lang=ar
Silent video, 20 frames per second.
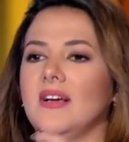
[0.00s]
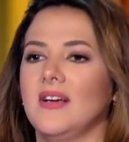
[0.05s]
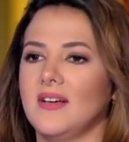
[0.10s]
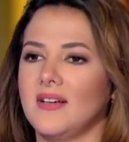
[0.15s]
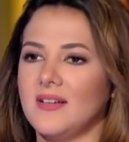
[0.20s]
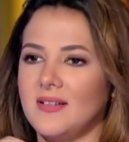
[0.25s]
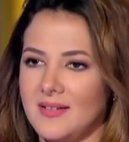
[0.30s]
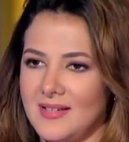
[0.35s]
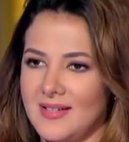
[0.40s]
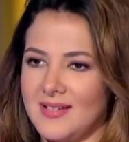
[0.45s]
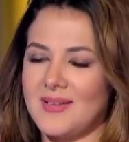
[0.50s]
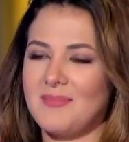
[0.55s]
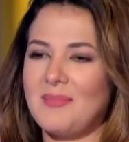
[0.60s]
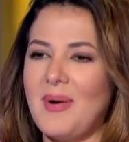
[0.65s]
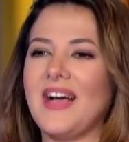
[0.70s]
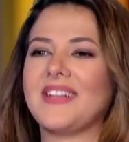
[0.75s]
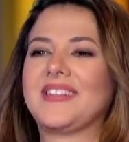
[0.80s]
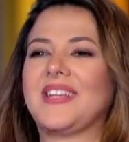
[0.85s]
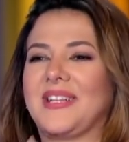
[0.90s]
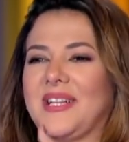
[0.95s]
آه،
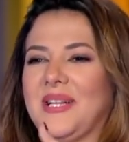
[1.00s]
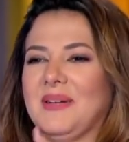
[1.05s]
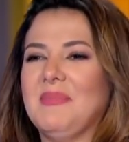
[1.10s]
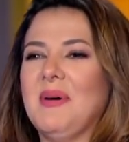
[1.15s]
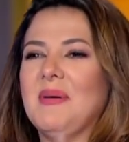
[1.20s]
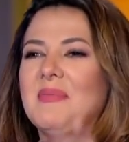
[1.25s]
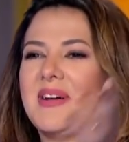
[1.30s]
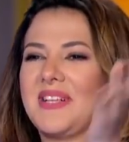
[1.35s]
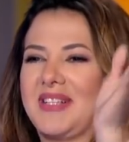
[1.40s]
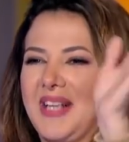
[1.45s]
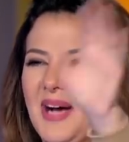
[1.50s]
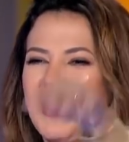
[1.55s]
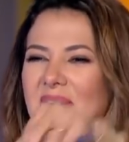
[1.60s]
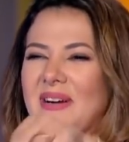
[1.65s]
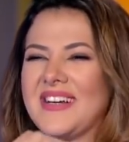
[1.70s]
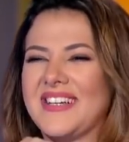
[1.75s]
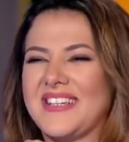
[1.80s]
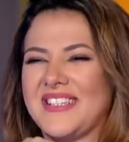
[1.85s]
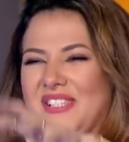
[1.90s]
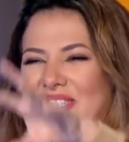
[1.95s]
بعتت امها بقى راحت
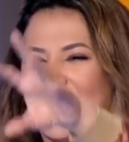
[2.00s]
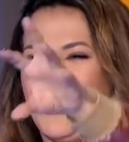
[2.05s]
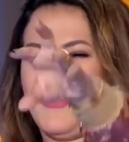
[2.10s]
جايباه